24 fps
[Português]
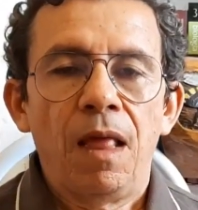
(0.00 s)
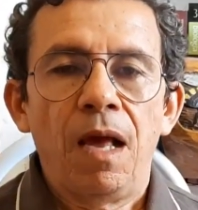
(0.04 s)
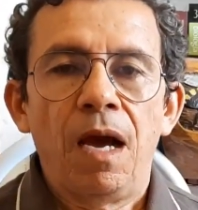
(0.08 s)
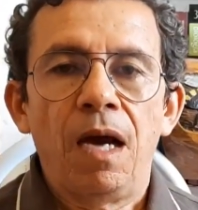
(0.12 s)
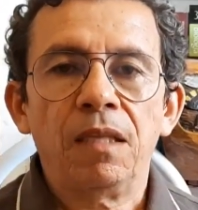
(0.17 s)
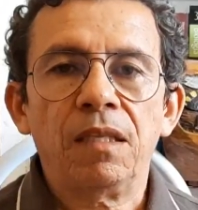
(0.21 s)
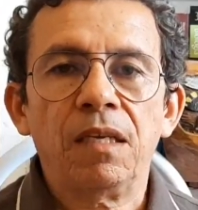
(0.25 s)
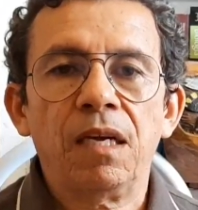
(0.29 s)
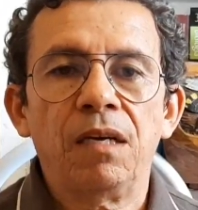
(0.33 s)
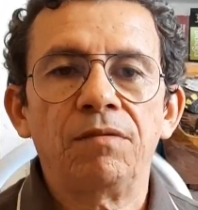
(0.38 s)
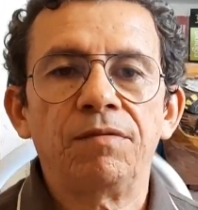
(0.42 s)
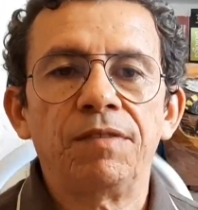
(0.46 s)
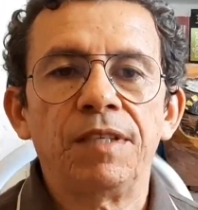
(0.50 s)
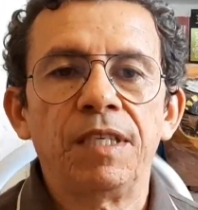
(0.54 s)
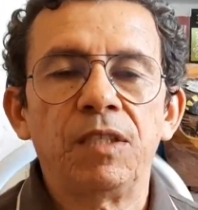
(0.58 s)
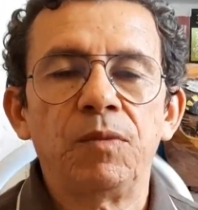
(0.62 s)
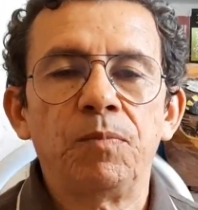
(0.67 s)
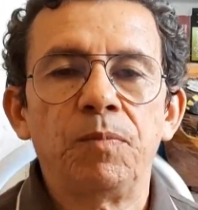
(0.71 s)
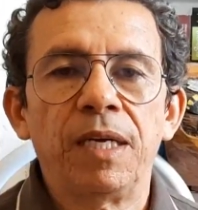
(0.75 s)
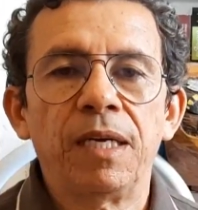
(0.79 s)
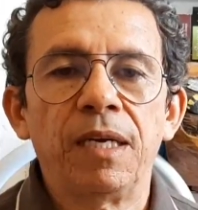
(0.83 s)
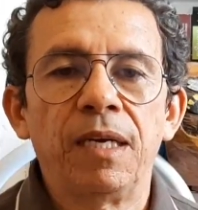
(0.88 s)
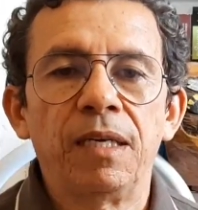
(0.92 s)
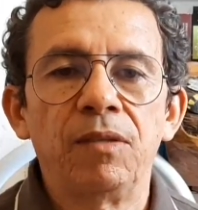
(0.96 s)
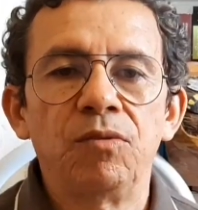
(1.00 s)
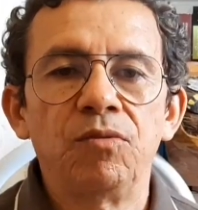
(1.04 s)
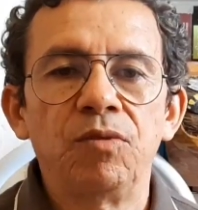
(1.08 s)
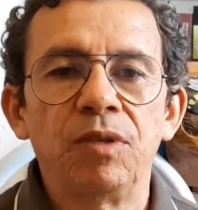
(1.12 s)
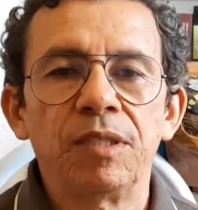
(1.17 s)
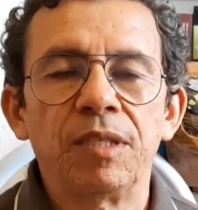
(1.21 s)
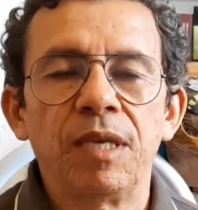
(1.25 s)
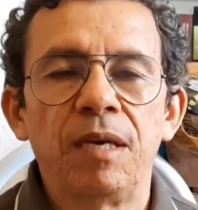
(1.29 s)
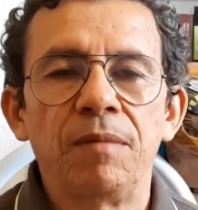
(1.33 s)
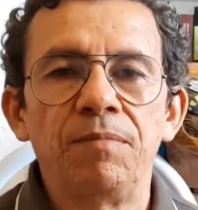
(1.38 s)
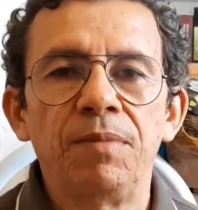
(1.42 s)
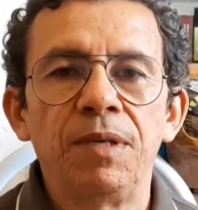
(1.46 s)
através de pegar
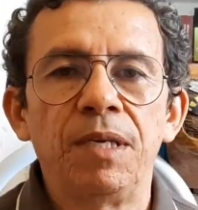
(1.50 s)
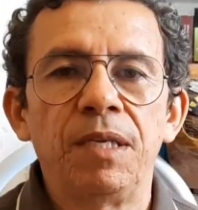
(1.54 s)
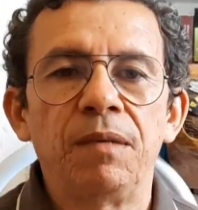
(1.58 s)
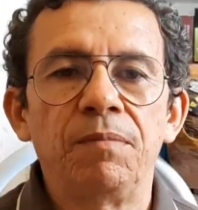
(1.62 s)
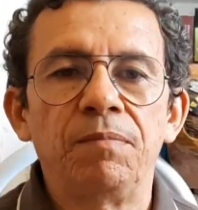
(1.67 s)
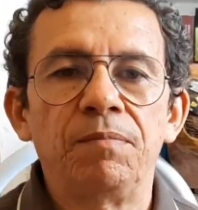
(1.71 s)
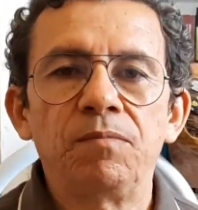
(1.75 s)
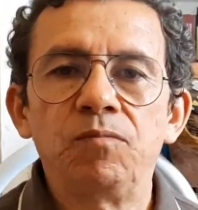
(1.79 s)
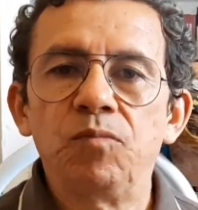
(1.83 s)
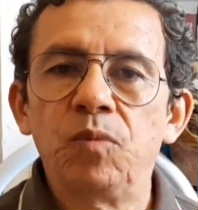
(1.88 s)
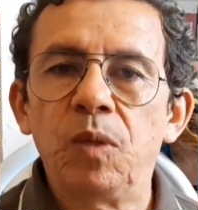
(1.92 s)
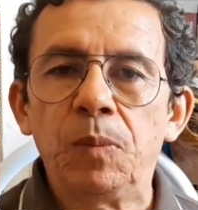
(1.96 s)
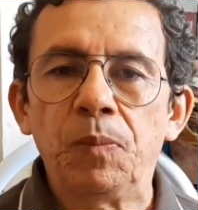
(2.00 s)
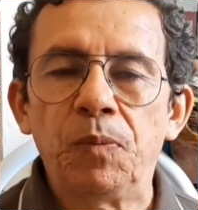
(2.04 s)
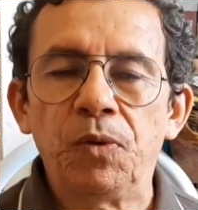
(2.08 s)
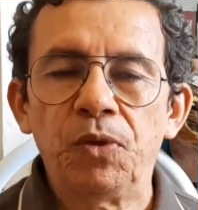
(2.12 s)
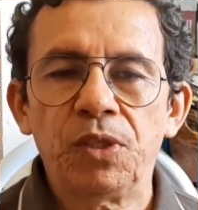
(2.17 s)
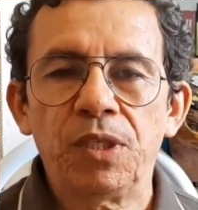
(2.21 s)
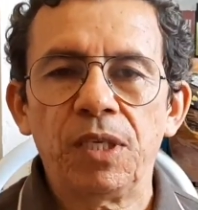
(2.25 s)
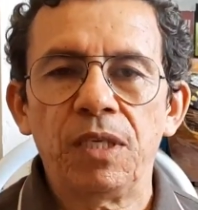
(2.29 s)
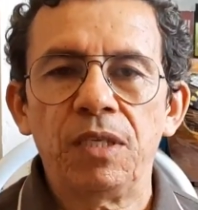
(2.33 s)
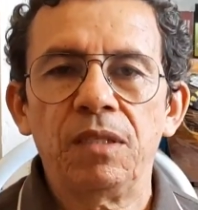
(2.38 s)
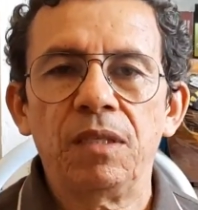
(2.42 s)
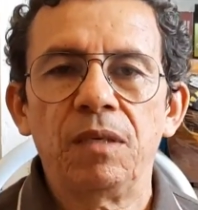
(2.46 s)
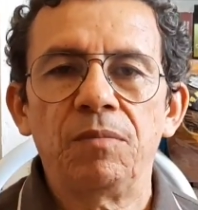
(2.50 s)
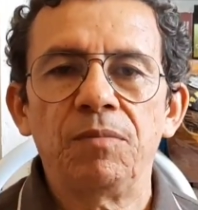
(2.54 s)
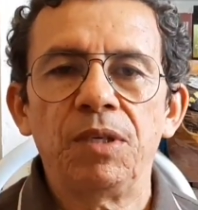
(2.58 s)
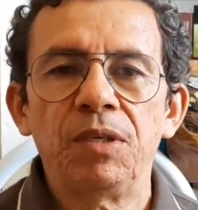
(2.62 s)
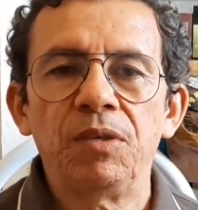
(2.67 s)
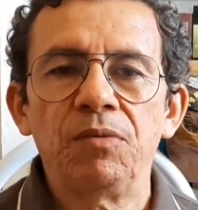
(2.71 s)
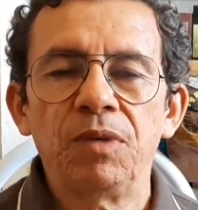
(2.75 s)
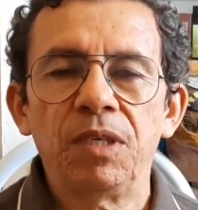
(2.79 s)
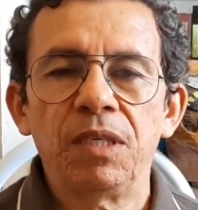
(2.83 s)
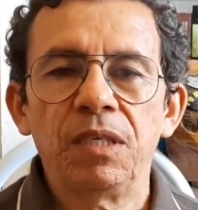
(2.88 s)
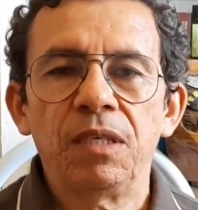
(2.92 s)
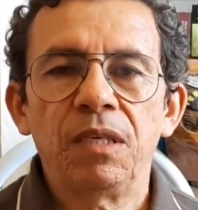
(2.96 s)
duas abelhas, mostrei
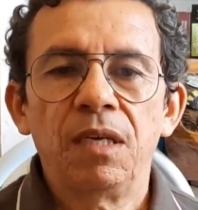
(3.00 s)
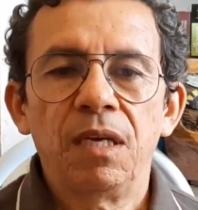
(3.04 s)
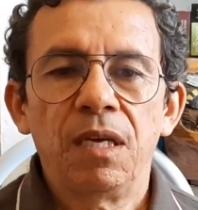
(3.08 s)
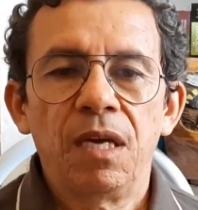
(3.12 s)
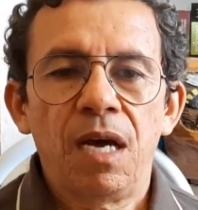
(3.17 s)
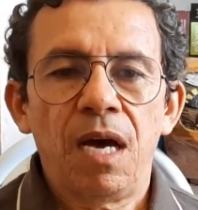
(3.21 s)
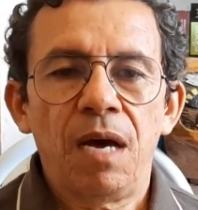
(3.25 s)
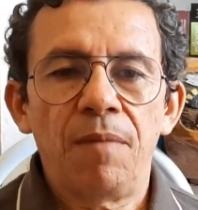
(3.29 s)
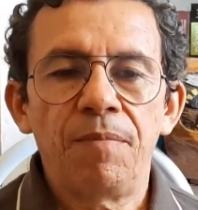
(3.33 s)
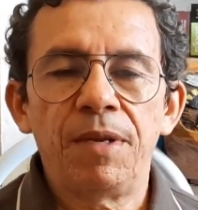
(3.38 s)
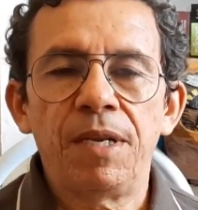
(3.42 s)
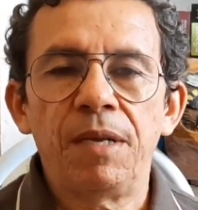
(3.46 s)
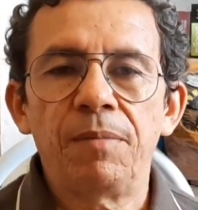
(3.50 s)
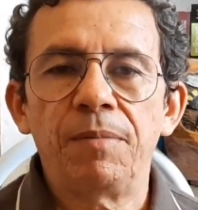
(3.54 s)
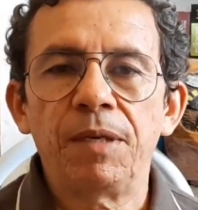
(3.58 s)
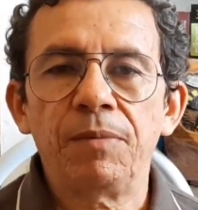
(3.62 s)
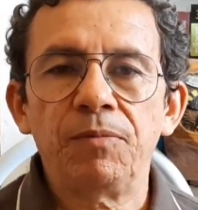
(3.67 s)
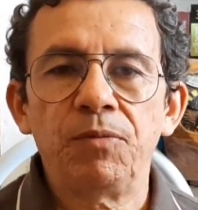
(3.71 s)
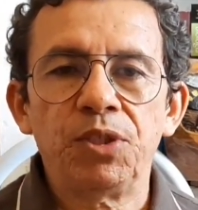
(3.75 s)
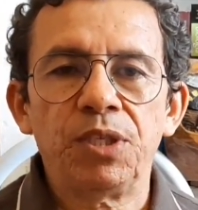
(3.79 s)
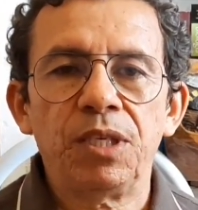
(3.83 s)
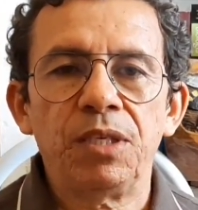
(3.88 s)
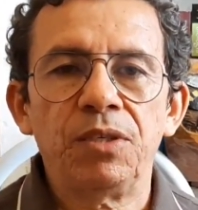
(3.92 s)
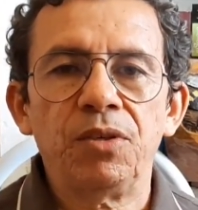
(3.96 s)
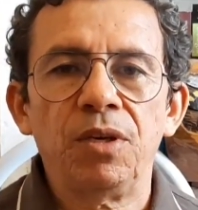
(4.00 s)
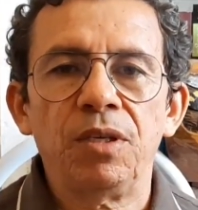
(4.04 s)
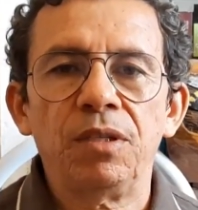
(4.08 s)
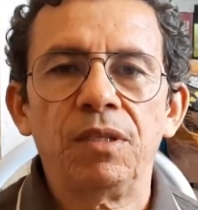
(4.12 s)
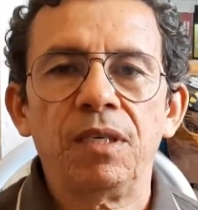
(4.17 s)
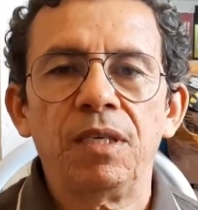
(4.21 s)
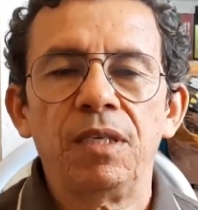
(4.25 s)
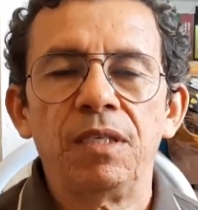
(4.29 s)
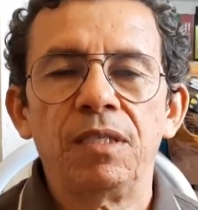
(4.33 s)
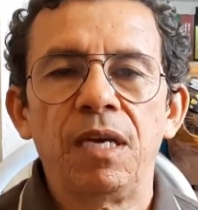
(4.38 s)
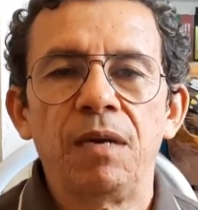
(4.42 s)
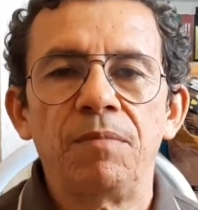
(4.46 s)
também uma abelha branca, mostrei só
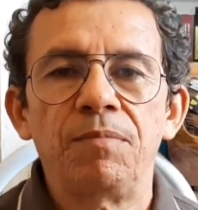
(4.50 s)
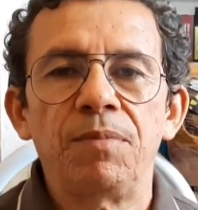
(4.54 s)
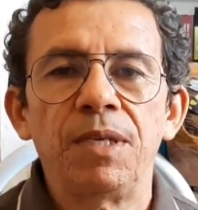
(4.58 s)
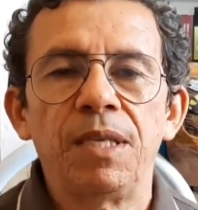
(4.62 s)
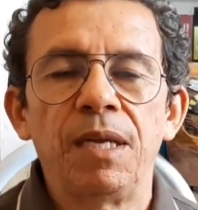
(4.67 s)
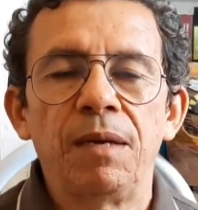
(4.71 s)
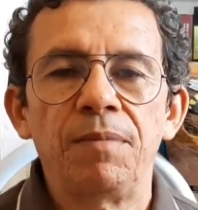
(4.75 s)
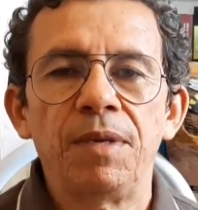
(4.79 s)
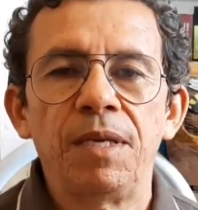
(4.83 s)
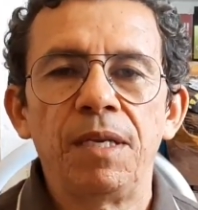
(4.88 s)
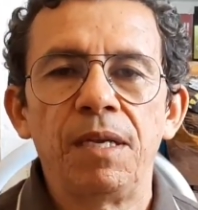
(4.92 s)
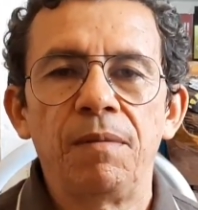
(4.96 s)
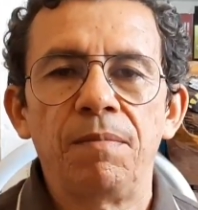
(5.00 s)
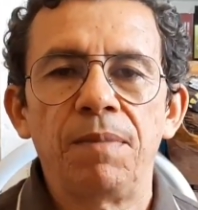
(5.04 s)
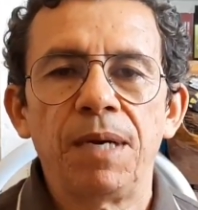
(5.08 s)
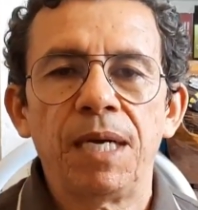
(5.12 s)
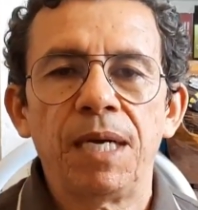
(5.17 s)
três abelhas. A abelha